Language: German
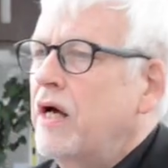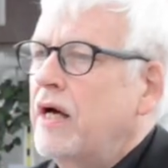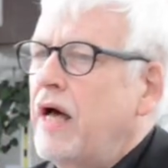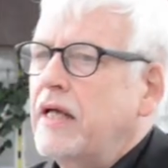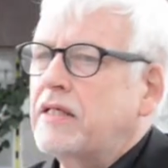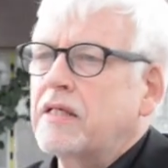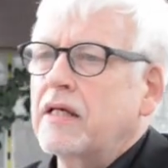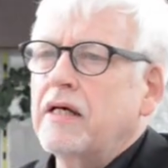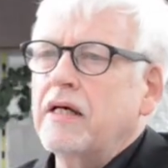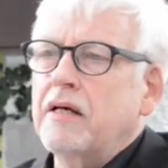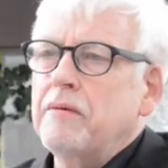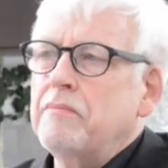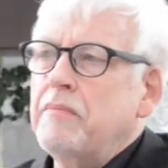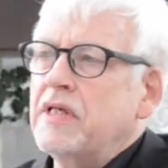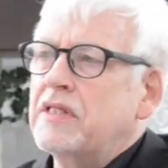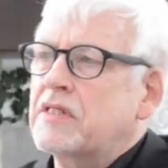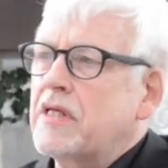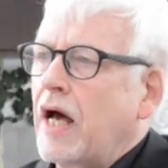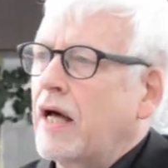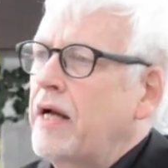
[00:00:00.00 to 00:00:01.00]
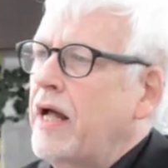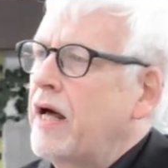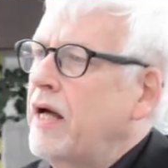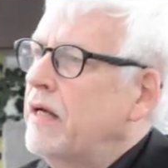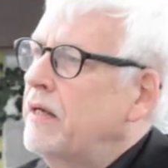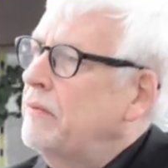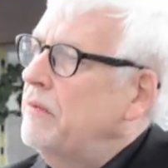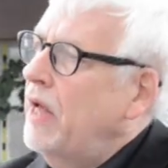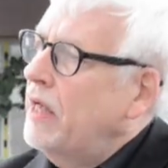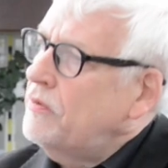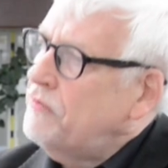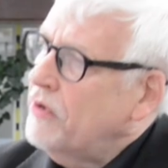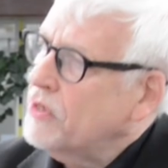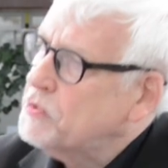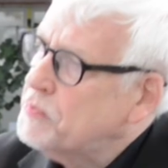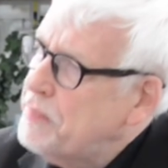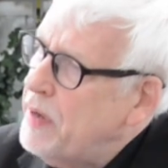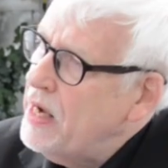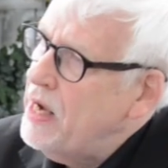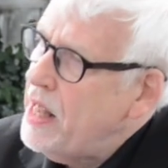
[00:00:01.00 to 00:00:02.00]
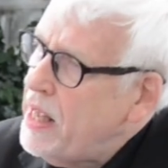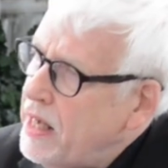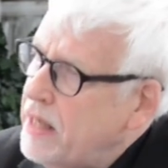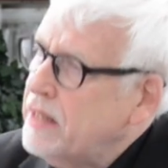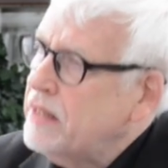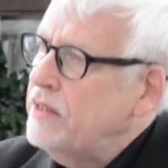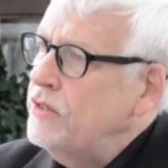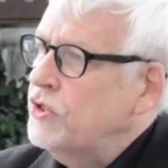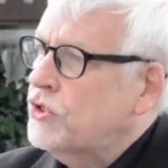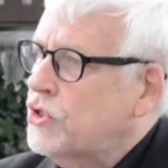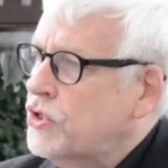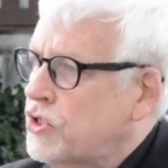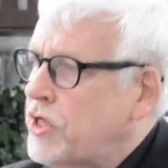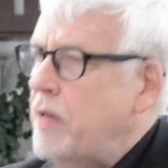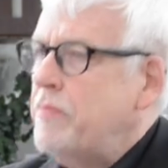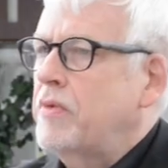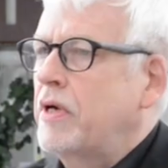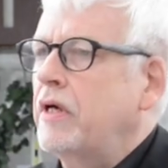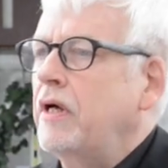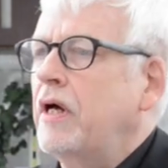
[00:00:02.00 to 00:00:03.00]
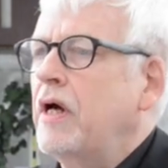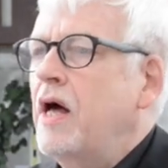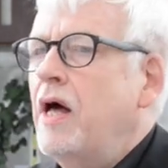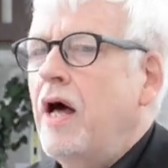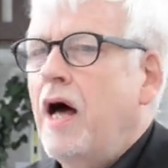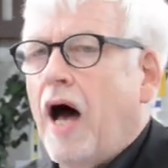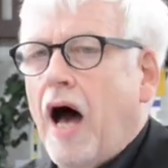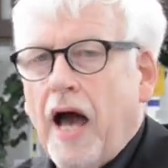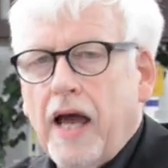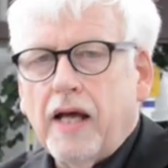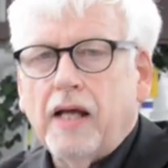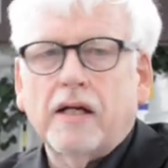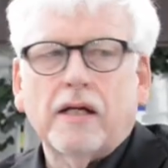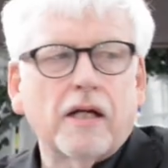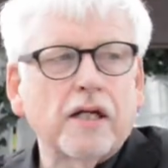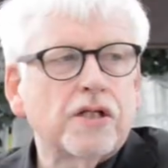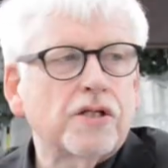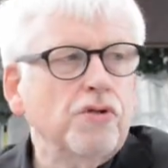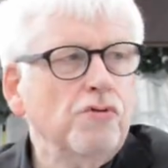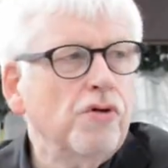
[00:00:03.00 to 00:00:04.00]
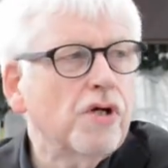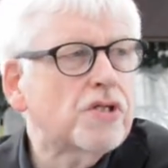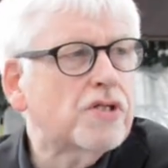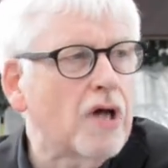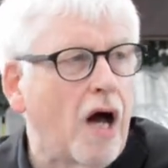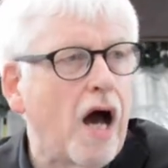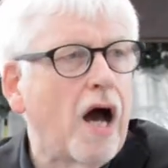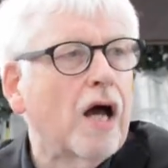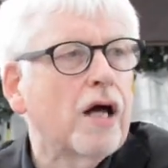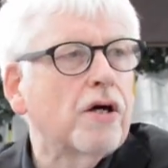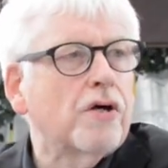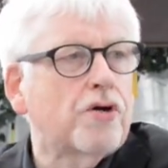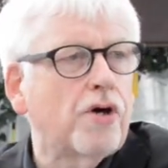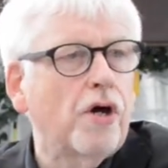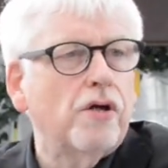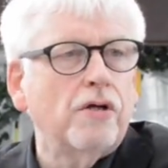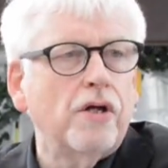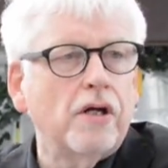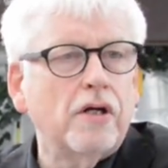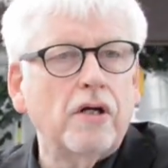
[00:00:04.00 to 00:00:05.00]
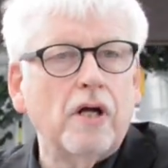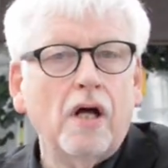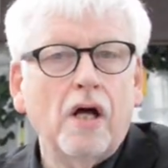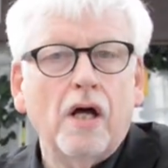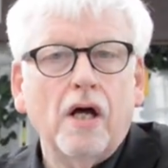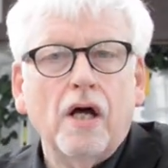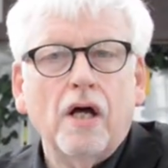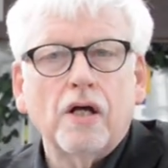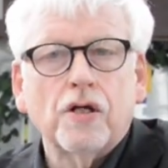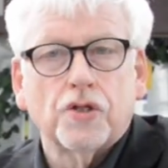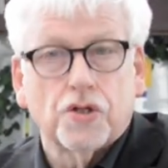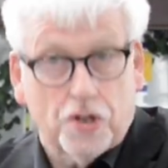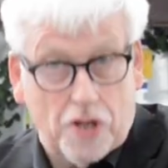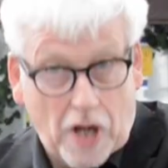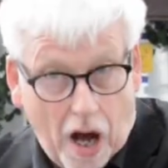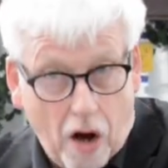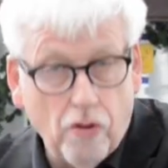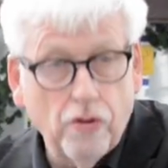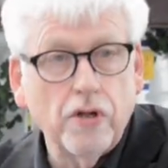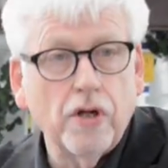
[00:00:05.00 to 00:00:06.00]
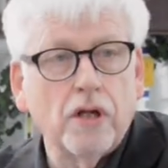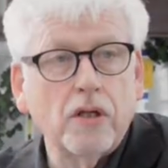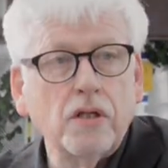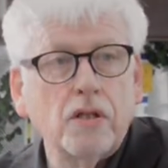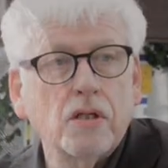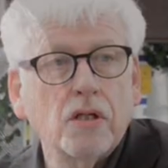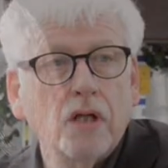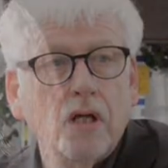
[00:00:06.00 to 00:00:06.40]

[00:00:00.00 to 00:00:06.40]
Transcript: hätte mit seiner etwas belegten Stimme eigentlich nur sagen können, staunend,